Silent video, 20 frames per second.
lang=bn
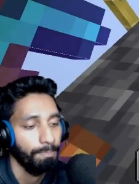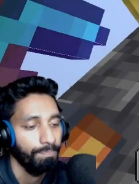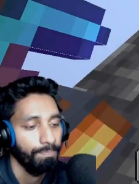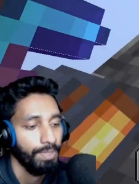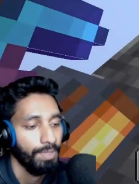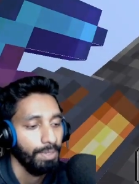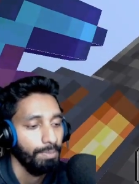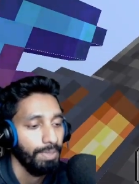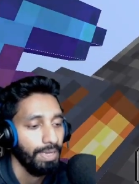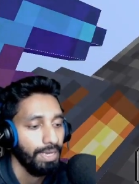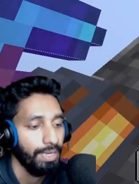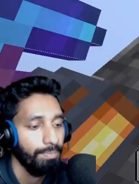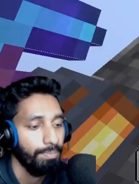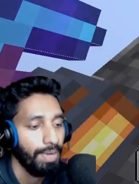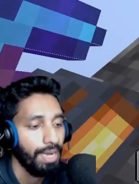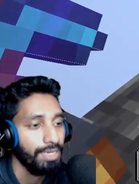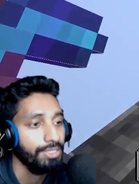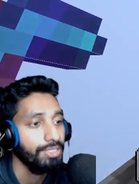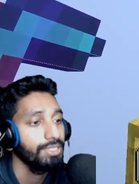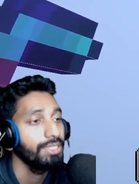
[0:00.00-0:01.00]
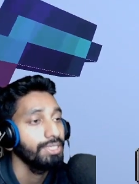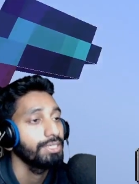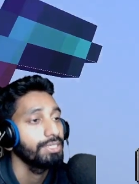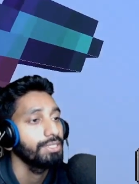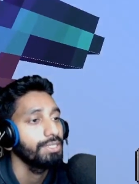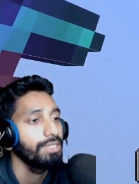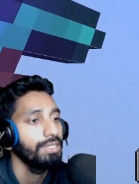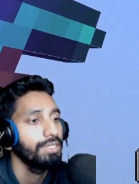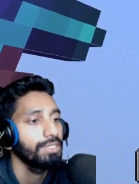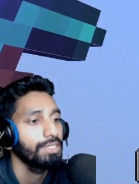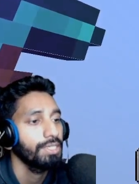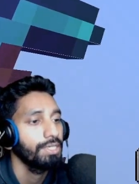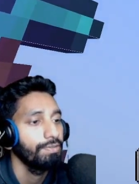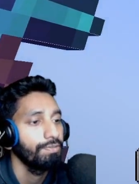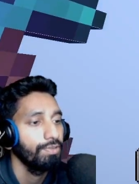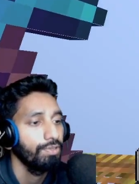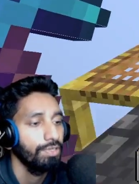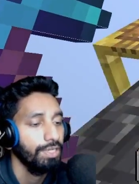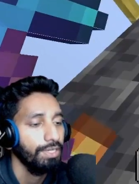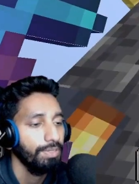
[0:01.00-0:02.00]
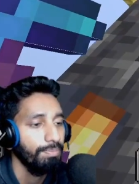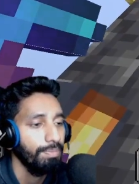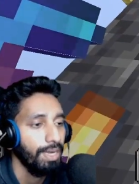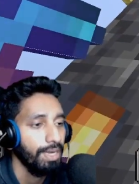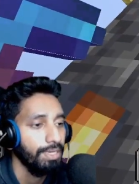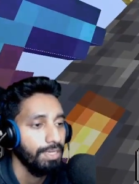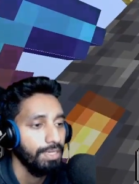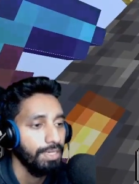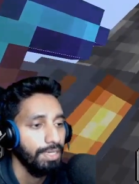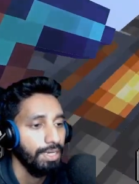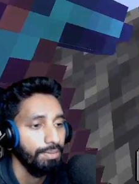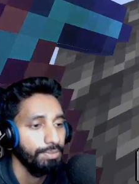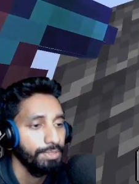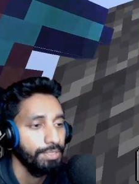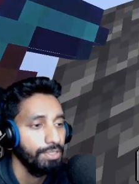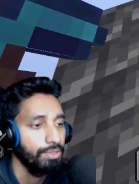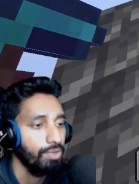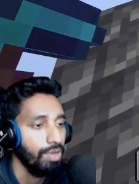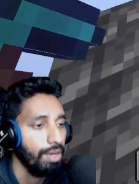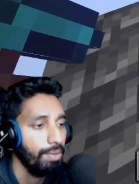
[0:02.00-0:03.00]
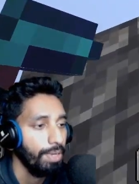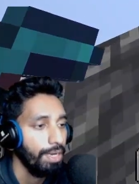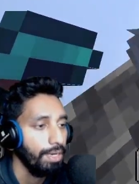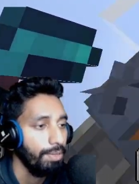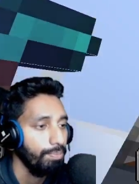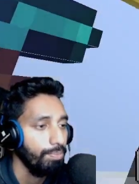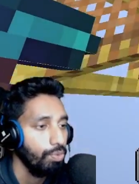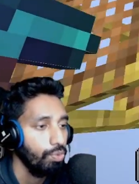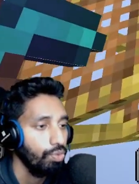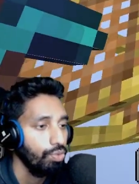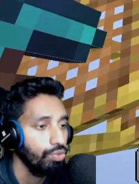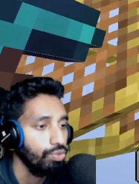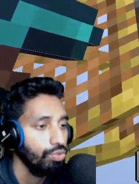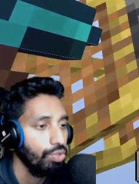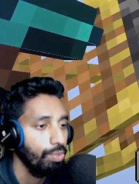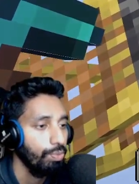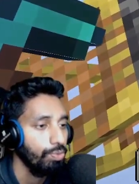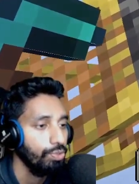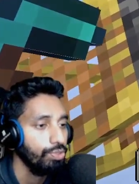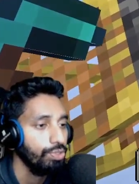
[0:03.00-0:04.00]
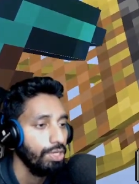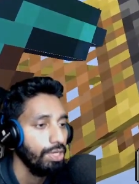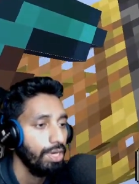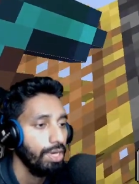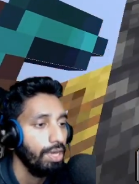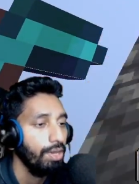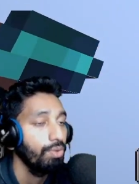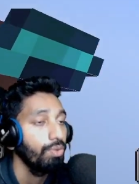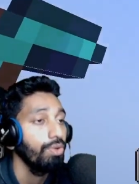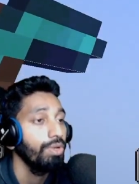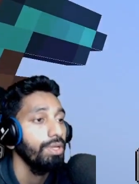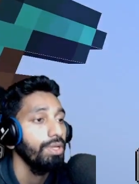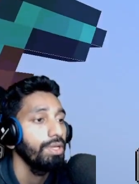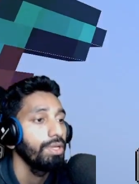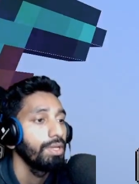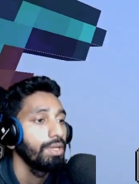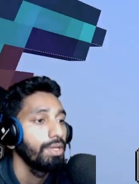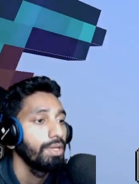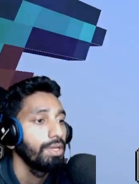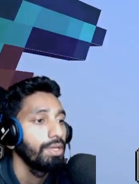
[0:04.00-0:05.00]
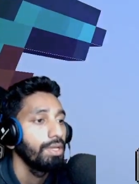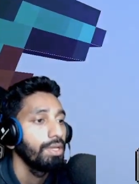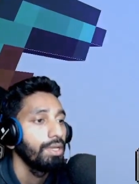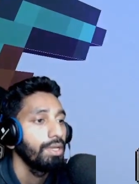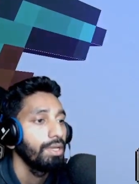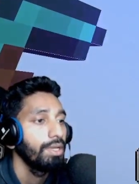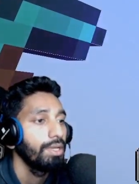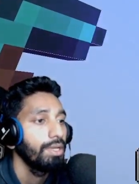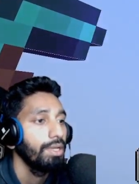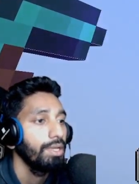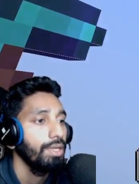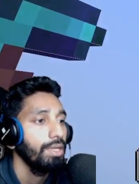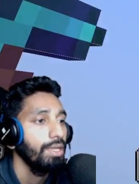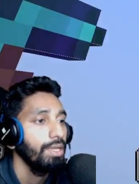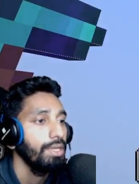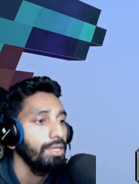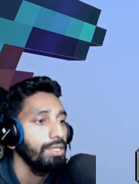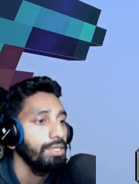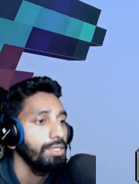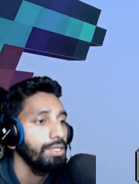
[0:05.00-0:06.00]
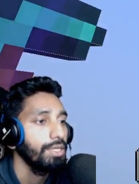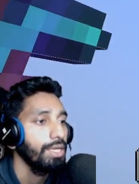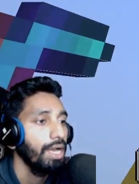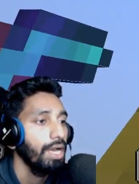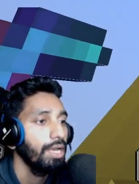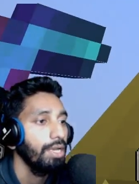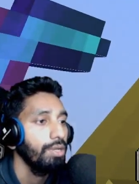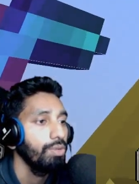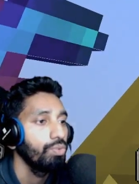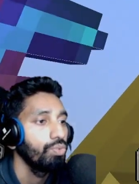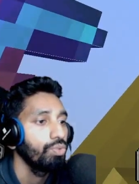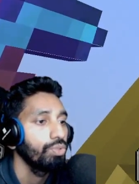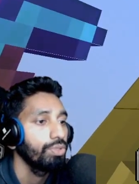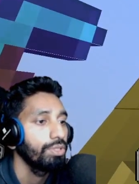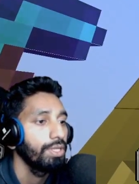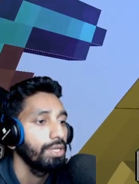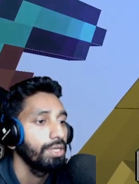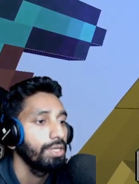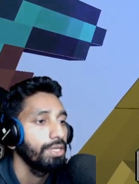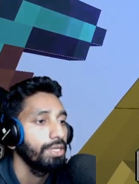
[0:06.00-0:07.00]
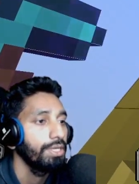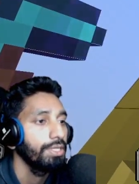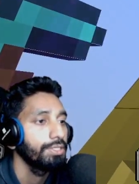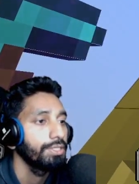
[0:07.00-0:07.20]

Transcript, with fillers: মানে বাঁশ নিয়ে এসে স্ক্যাফোল্ডিং বানিয়ে নিলাম যেন আমার কোনো সমস্যা না হয় এইখানে উঠতে ঠিক আছে